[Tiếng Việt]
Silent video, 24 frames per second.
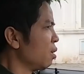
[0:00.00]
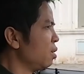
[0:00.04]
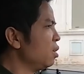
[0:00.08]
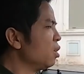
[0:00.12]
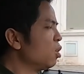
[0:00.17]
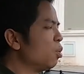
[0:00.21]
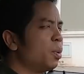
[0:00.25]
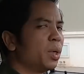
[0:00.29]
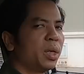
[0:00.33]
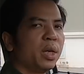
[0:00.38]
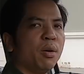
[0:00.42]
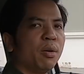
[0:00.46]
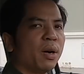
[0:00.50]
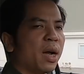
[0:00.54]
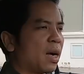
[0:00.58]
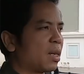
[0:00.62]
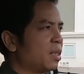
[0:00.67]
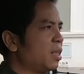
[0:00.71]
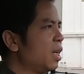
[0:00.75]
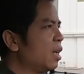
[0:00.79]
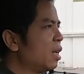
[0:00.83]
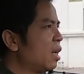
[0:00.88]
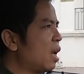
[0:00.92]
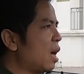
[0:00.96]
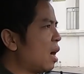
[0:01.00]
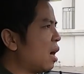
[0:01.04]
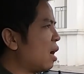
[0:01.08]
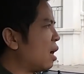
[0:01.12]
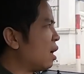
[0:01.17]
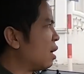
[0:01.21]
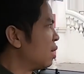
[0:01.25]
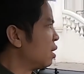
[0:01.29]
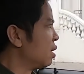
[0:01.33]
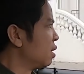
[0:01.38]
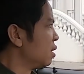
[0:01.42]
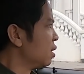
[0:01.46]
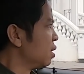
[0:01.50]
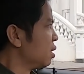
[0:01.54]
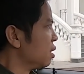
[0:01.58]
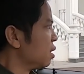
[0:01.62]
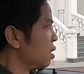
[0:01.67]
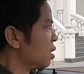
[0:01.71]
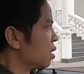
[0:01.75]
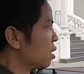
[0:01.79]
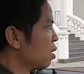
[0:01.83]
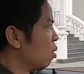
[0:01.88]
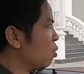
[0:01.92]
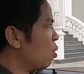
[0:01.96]
Nhưng cũng một điều ngạc nhiên là
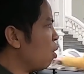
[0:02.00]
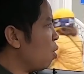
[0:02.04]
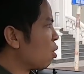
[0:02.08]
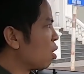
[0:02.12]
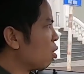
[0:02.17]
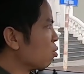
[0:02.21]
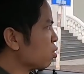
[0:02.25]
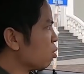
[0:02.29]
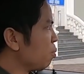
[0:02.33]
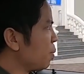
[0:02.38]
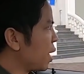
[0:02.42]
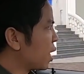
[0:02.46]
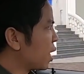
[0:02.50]
đồng hồ công tơ